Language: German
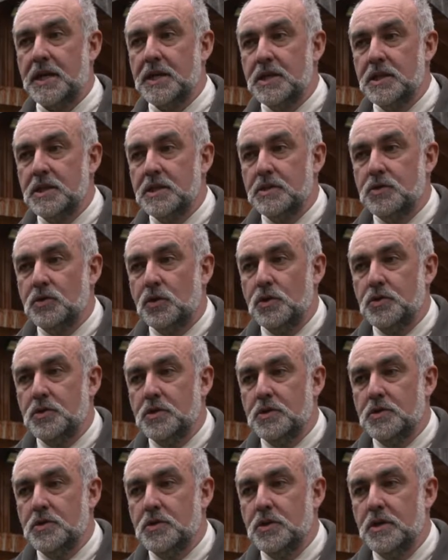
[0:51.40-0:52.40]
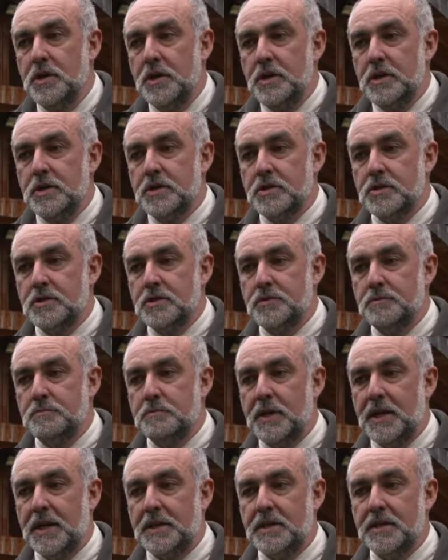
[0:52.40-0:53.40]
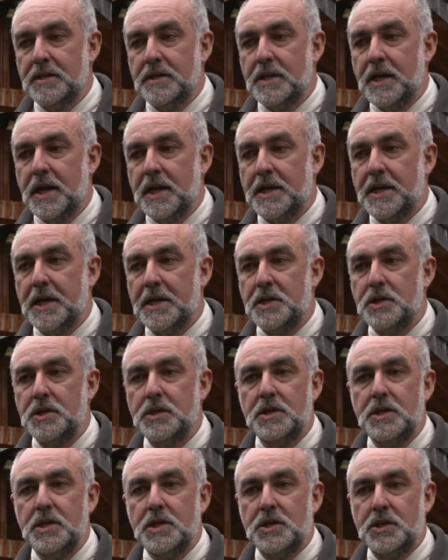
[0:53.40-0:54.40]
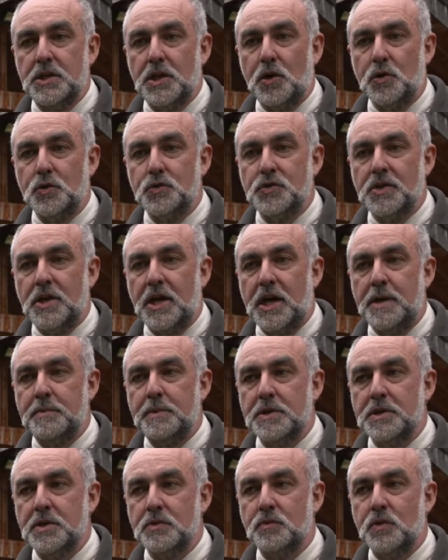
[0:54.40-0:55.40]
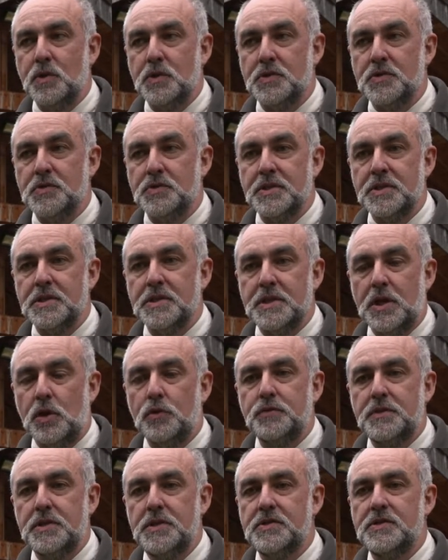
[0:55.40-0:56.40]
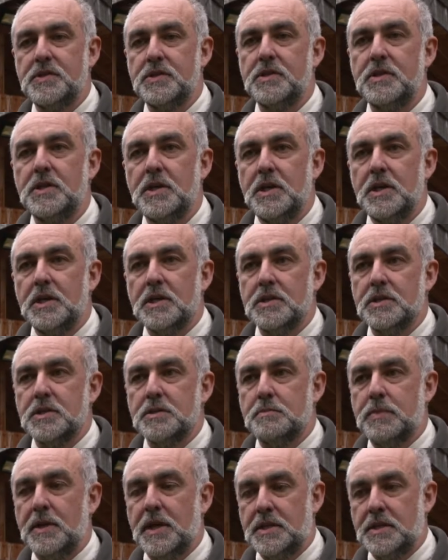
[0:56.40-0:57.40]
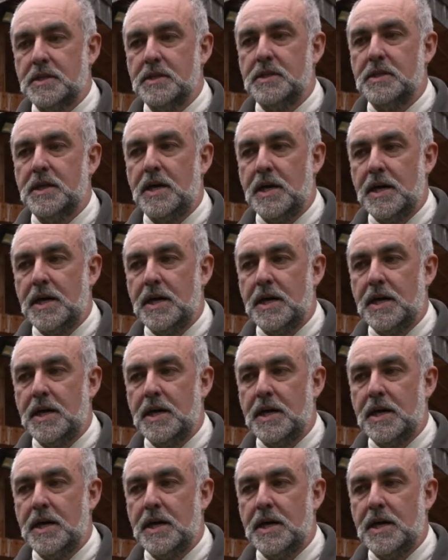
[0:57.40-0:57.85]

angedeutete äh, Platten erkennen, die ausgearbeitet worden sind. Auf diesen äh, Platten